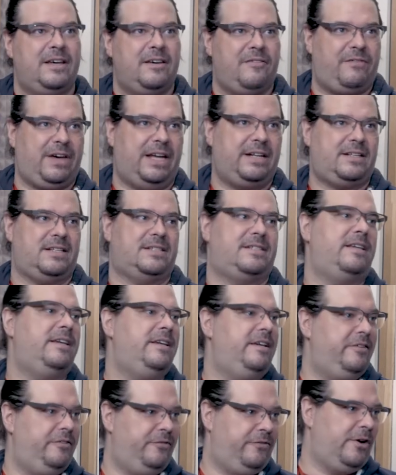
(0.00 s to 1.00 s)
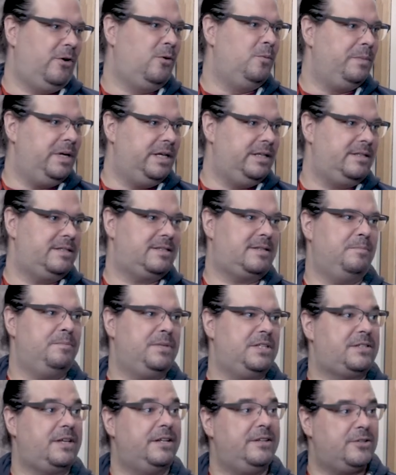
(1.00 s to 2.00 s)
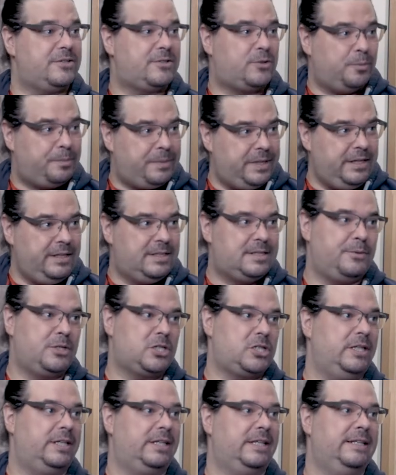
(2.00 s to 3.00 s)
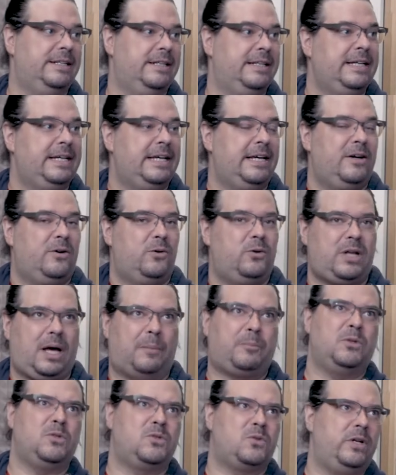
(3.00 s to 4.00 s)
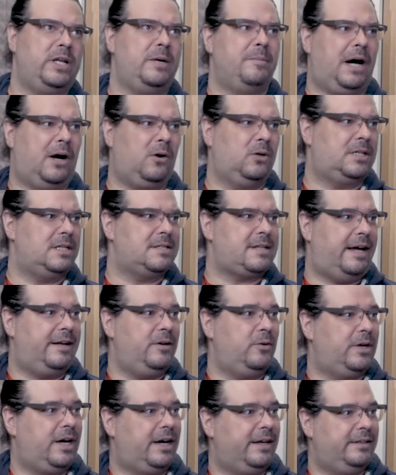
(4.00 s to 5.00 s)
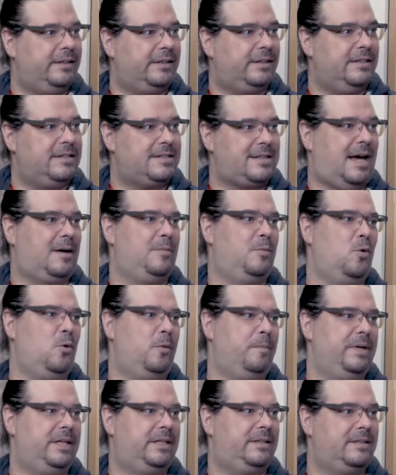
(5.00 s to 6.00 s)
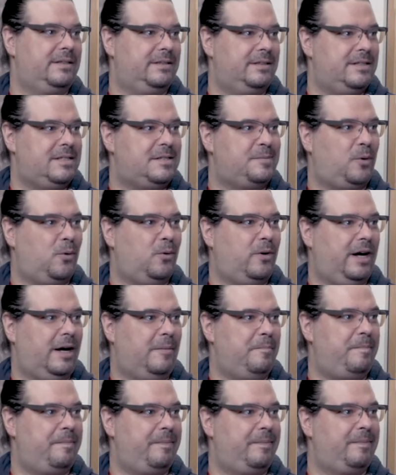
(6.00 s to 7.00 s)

Fantasy, Romance, ein bisschen Dystopie zwischendrin und ab und zu nehmen wir auch das ein oder andere Sachbuch mit ins Programm.